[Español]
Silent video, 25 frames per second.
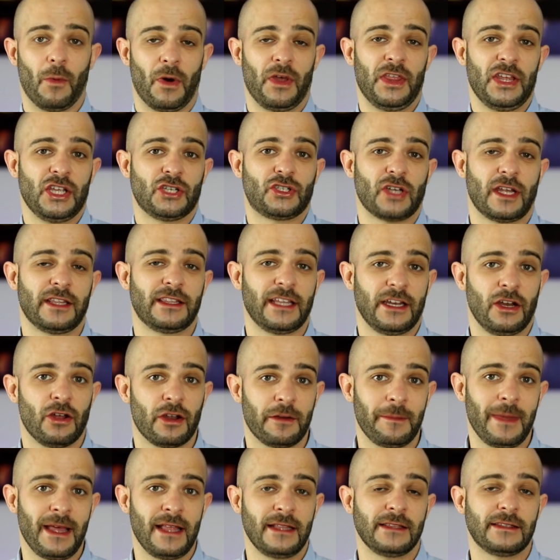Como he dicho
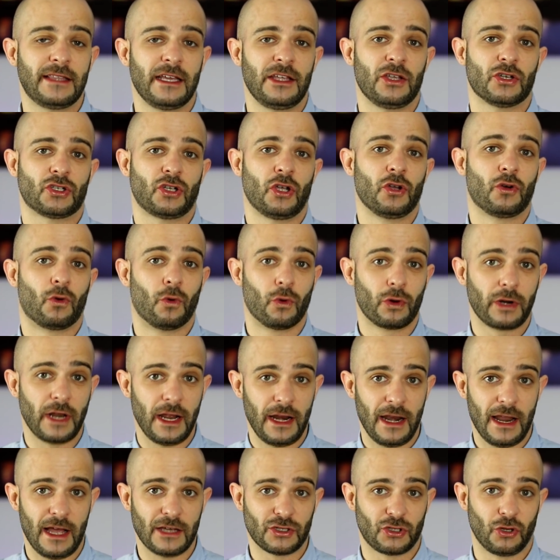anteriormente, yo soy
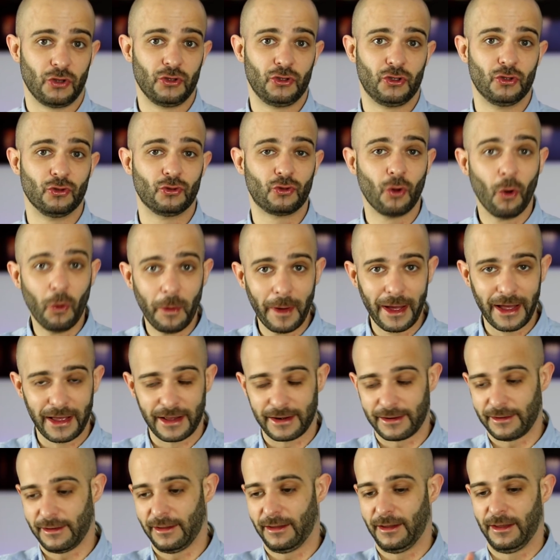currela, soy
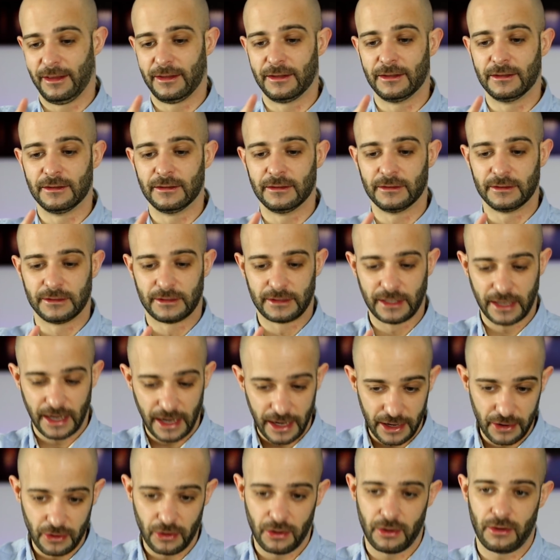youtuber,
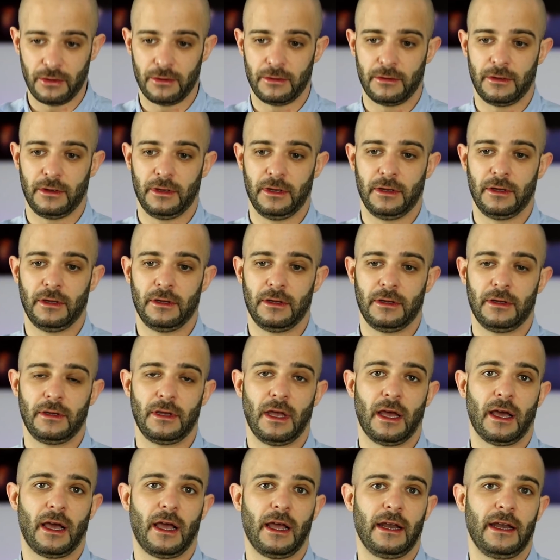entreno y
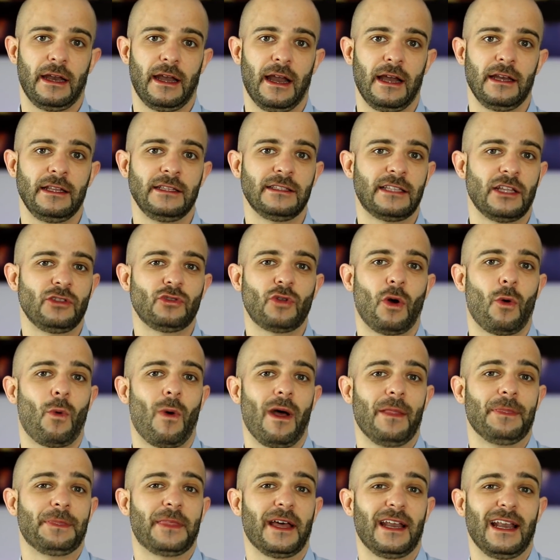en general intento
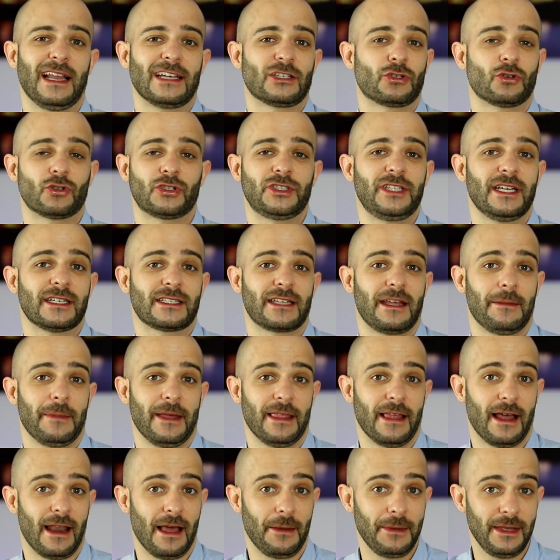aguantar las hostias que
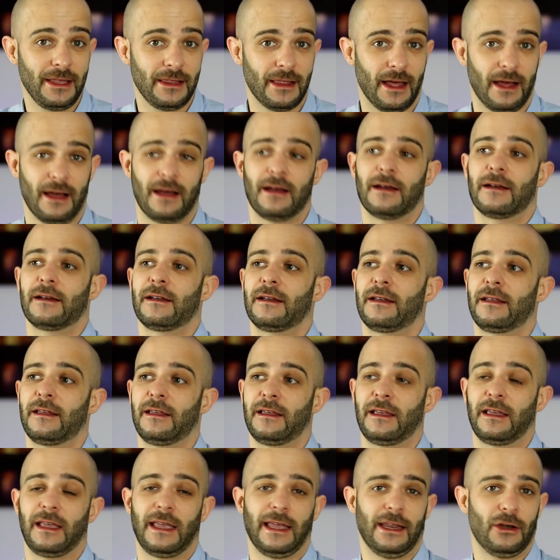me da la vida,
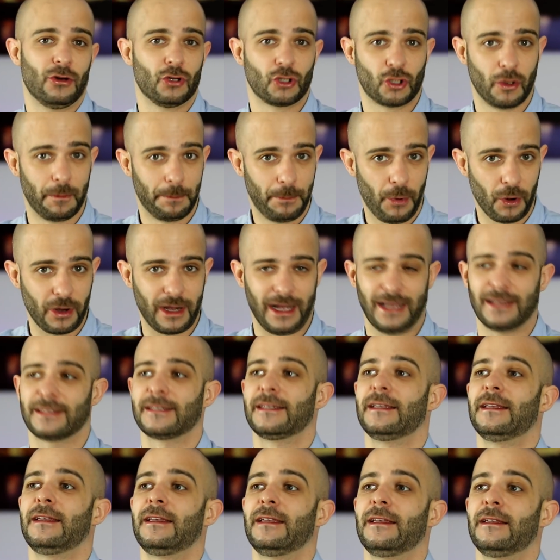que no son
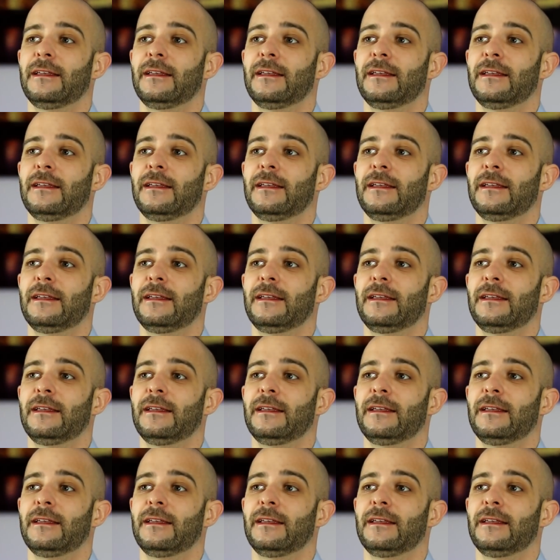pocas,